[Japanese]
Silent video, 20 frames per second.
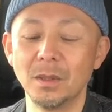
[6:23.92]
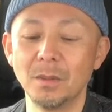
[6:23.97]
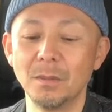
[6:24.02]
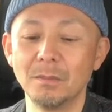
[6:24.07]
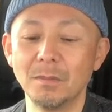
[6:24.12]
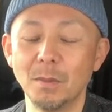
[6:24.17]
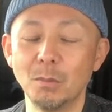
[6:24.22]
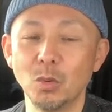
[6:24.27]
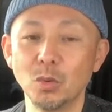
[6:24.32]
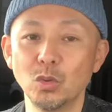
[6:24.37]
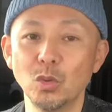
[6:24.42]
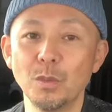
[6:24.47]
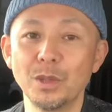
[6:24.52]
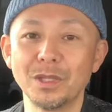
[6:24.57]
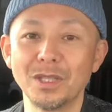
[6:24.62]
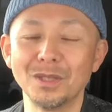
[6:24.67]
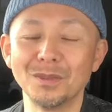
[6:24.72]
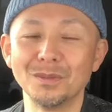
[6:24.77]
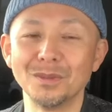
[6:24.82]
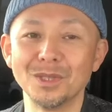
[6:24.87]
まあ、求め
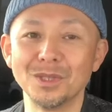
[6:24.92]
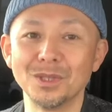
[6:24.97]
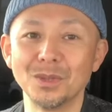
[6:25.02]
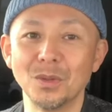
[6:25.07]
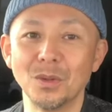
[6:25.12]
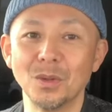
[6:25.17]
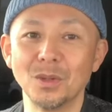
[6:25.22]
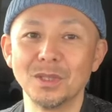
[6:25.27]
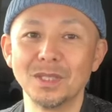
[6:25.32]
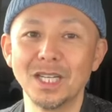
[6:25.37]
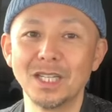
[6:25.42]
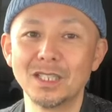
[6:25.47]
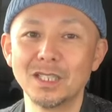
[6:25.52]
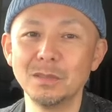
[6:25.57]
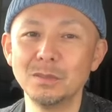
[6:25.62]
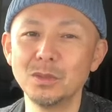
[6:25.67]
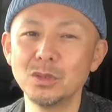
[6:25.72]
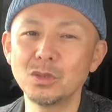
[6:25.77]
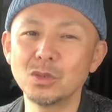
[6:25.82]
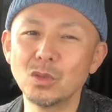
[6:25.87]
てるんですよ。薬
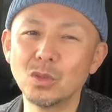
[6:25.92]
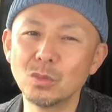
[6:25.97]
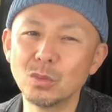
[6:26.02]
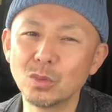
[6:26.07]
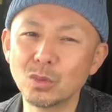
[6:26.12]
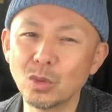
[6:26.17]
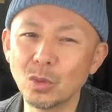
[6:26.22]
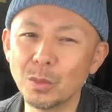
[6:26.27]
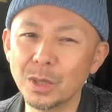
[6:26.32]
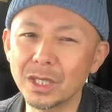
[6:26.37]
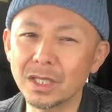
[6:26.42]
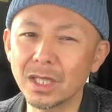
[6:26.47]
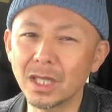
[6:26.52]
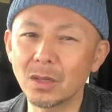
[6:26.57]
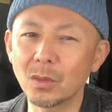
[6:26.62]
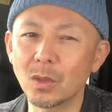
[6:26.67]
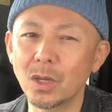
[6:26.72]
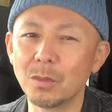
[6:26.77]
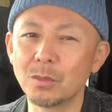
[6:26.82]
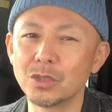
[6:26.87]
物を求めてた
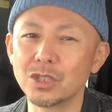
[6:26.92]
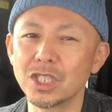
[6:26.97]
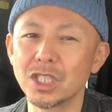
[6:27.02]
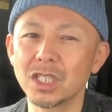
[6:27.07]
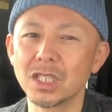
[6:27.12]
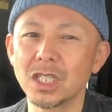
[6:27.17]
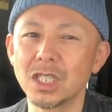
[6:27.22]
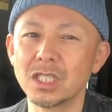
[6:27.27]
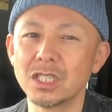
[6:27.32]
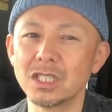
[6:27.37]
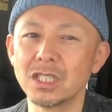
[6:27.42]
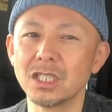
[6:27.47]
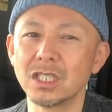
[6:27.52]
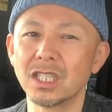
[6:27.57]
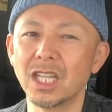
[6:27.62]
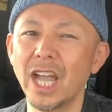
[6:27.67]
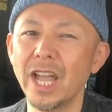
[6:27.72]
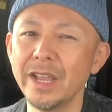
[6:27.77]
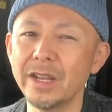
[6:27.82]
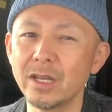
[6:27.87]
のかもしれないし、
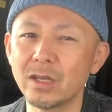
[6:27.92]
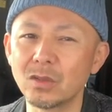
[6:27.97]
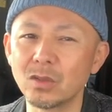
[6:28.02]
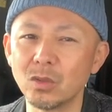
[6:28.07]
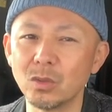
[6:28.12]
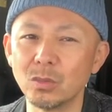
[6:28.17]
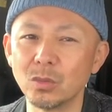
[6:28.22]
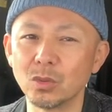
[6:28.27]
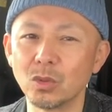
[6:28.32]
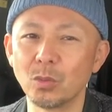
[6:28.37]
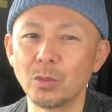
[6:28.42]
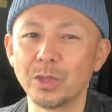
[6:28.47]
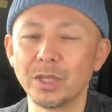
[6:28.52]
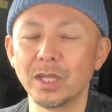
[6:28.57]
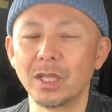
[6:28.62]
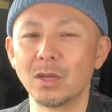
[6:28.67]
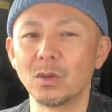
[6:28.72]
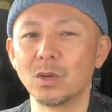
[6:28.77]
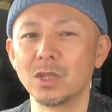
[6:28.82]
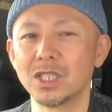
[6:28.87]
快楽を求めて
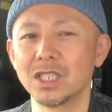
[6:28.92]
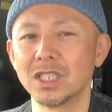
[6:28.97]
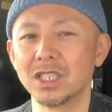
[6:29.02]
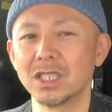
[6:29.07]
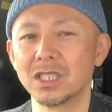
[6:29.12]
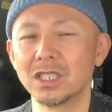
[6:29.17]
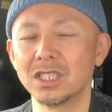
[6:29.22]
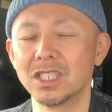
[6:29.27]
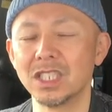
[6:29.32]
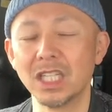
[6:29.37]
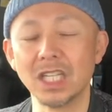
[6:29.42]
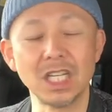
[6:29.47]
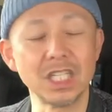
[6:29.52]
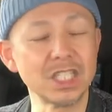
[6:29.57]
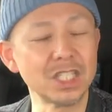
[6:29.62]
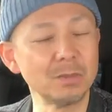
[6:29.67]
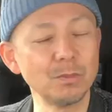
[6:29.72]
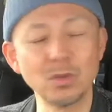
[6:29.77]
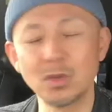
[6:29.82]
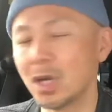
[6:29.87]
たのかもしれない
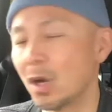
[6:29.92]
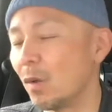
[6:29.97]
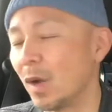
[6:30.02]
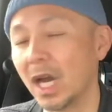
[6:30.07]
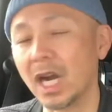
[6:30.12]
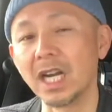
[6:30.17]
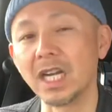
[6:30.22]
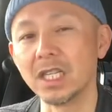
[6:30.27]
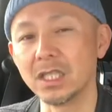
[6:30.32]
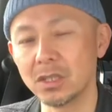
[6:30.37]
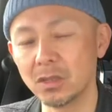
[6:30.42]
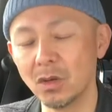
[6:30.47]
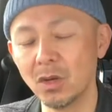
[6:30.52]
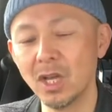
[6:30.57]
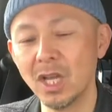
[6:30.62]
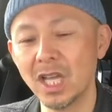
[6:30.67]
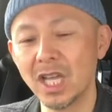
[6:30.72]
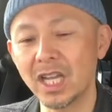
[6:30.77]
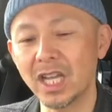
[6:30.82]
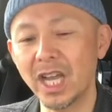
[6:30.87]
し、僕は分からないですよ。
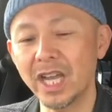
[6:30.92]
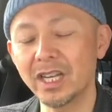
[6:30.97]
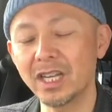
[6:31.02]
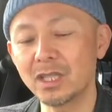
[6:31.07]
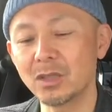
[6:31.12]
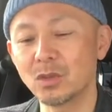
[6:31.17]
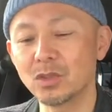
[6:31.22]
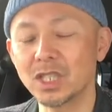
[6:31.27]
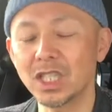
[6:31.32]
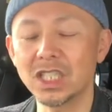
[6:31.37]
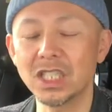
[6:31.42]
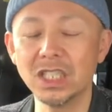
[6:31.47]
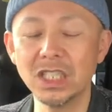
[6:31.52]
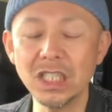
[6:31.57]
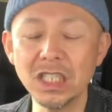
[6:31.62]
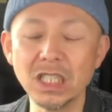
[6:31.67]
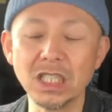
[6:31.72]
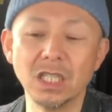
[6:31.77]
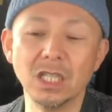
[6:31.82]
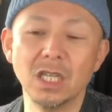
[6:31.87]
快楽の先
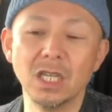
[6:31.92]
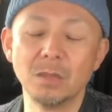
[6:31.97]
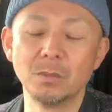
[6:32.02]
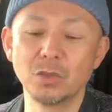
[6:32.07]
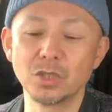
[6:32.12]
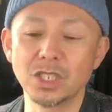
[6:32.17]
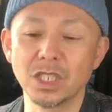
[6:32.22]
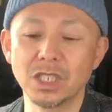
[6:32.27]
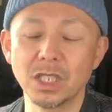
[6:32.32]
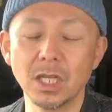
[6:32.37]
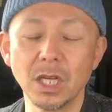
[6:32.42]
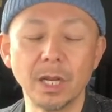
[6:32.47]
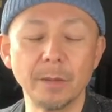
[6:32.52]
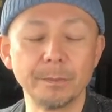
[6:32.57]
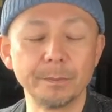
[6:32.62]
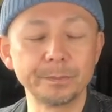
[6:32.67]
にもしかしたら